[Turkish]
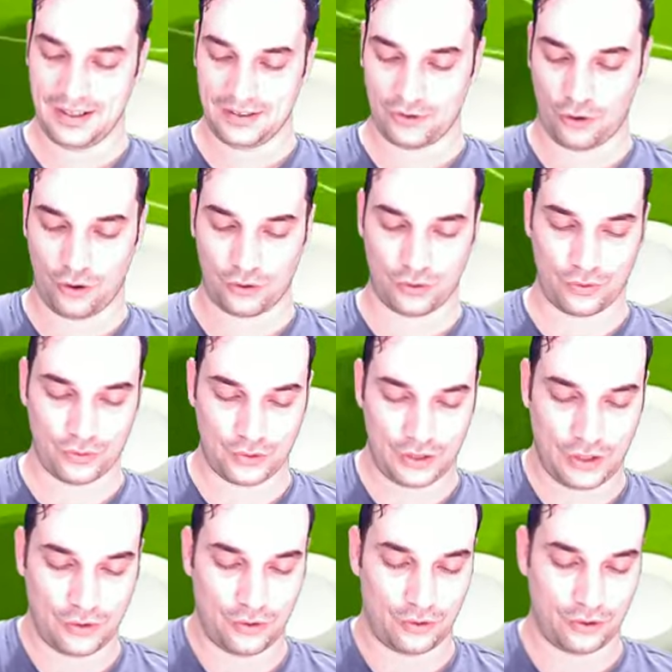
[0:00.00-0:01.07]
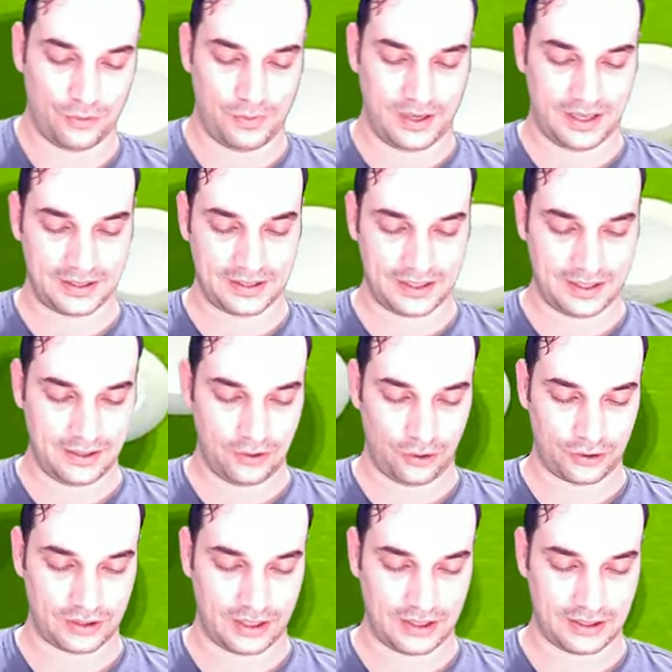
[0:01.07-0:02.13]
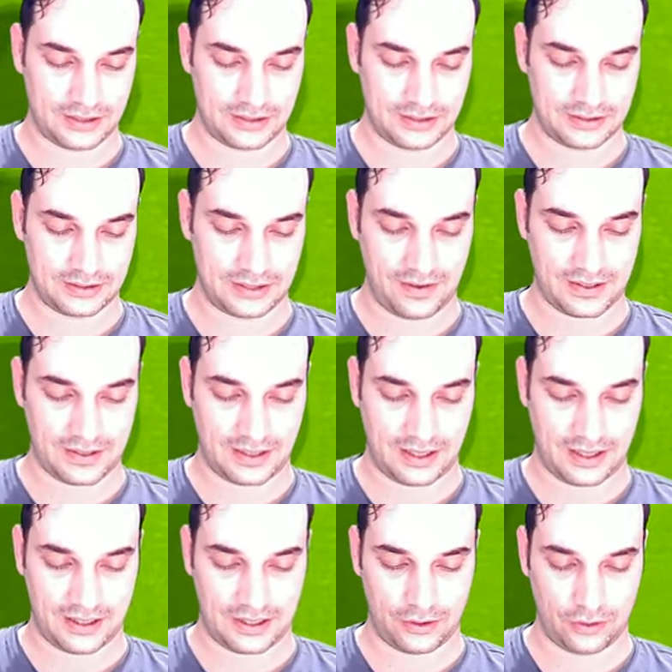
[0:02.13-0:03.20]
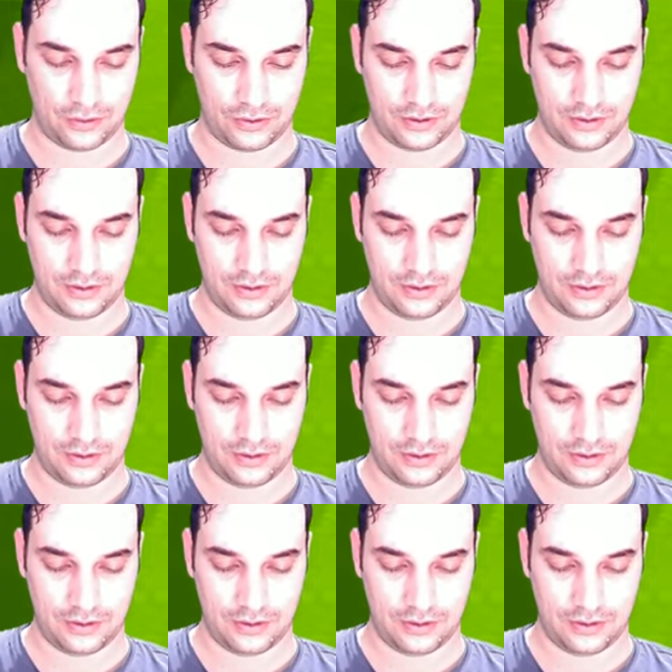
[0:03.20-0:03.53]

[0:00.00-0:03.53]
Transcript: kör dövüşüne döndü bir anda. Ortalık savaş alanına döndü.